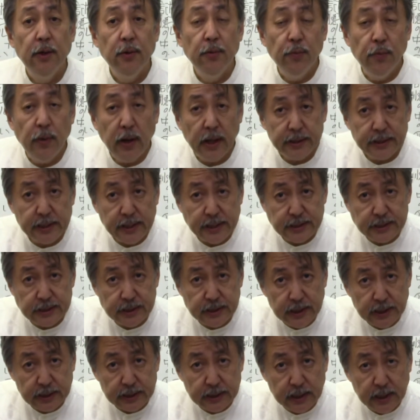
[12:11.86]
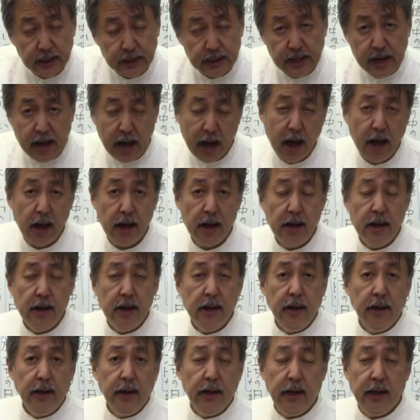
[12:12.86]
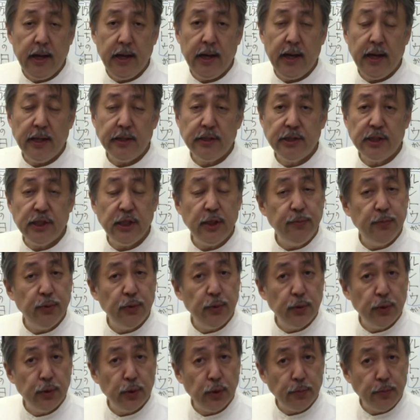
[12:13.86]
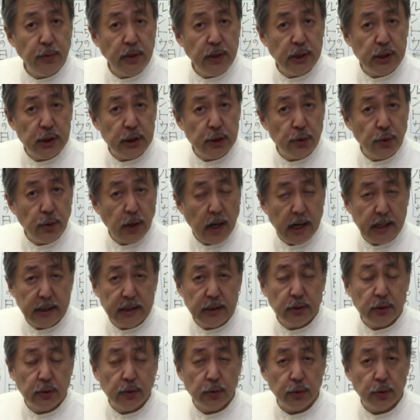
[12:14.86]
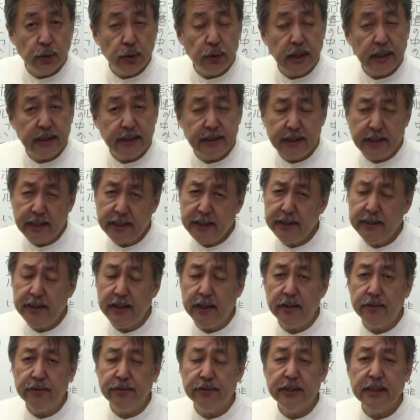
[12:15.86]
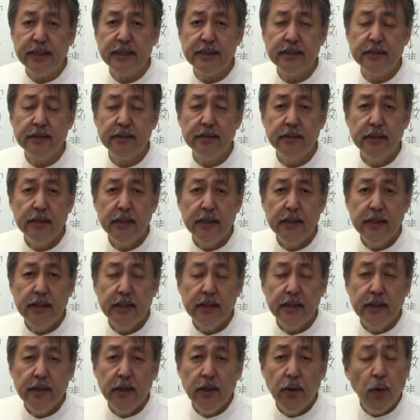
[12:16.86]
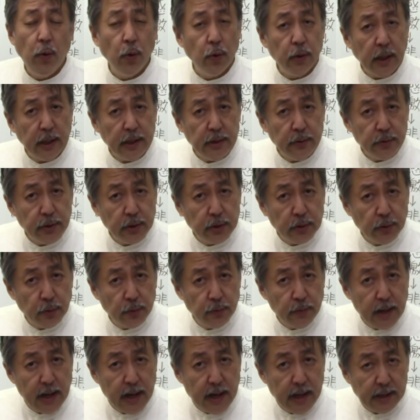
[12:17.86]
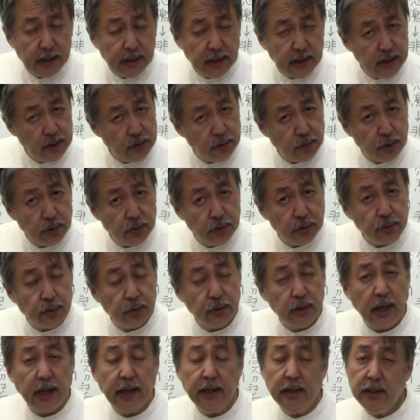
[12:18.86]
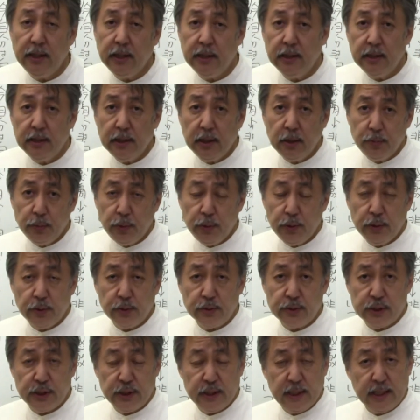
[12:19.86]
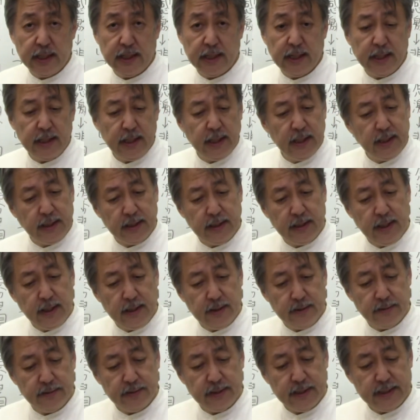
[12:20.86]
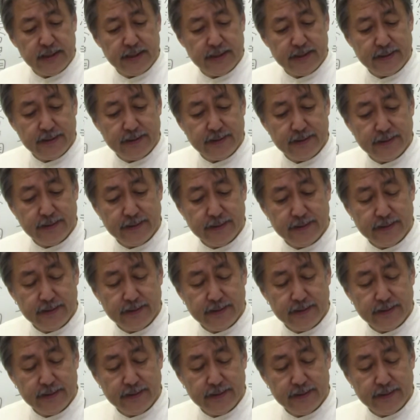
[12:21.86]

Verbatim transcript: 私だけが、えー、自分の道を歩くことができているんです。他の人はいろいろと大変な思いをしながら生きているんです。